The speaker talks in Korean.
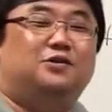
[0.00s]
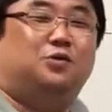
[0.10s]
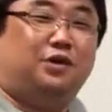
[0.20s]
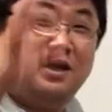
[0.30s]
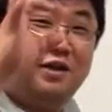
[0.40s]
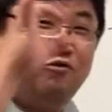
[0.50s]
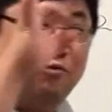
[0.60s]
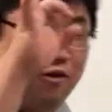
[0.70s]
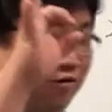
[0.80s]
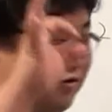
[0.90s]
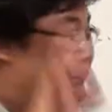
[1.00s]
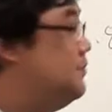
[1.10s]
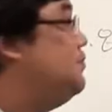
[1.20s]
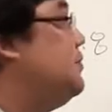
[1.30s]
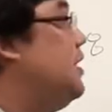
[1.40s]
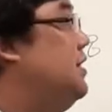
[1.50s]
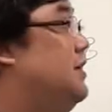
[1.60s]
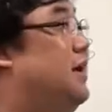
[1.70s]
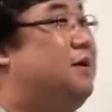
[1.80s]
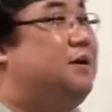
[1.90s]
조리개 구멍.
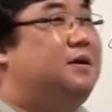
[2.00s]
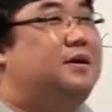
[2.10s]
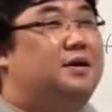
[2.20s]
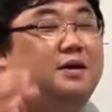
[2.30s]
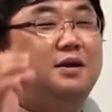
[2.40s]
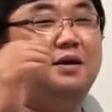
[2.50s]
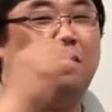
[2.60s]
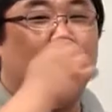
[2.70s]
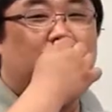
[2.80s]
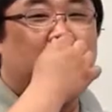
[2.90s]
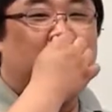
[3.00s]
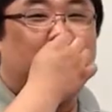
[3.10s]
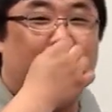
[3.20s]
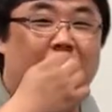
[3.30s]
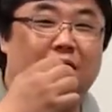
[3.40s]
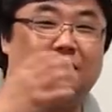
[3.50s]
이게 어떤 게